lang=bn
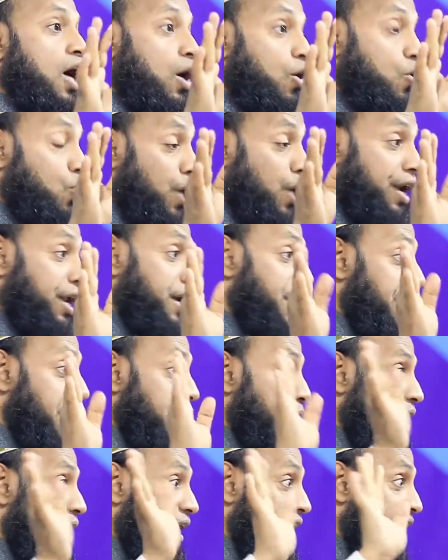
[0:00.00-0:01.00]
কোরআন
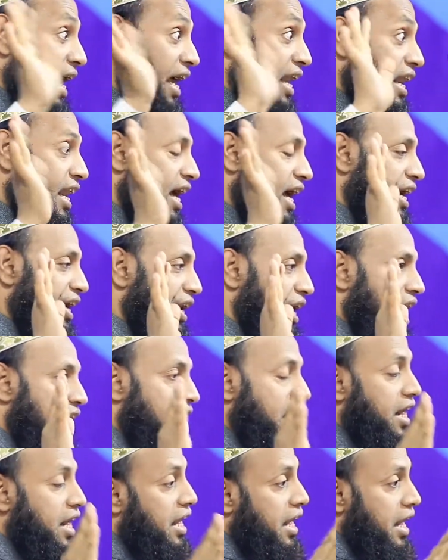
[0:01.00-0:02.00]
করিমের জ্ঞান লাগে না
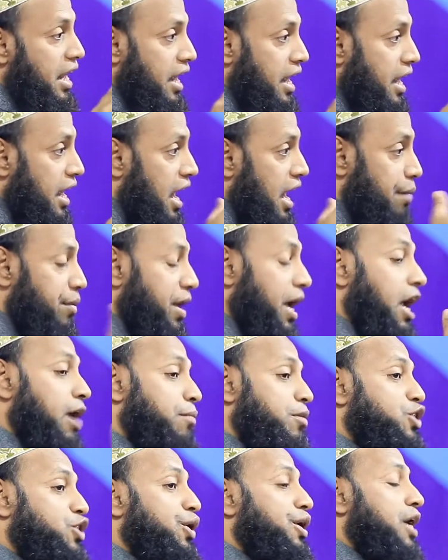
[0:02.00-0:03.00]
আমি এই
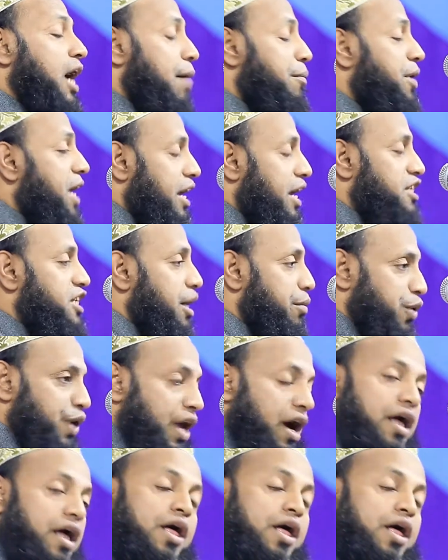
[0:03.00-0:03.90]
বিষয়ে আমি আর চাবো না